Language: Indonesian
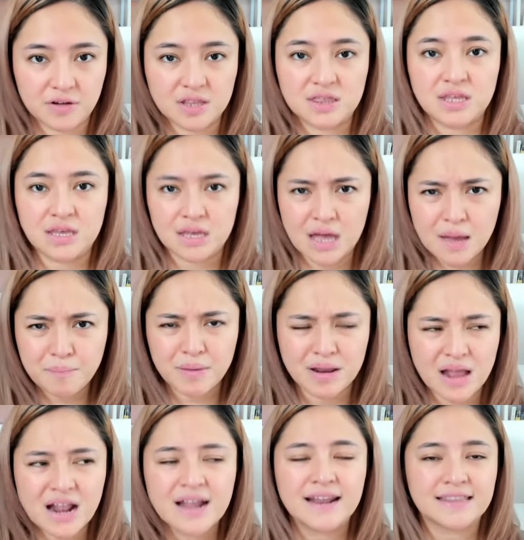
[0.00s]
ketika
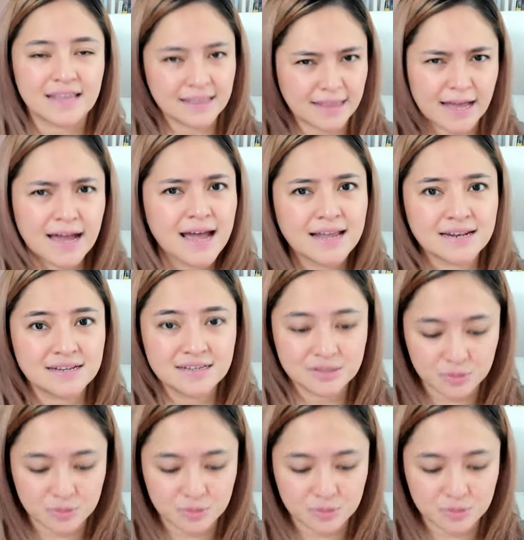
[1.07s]
padahal ada tantangan gitu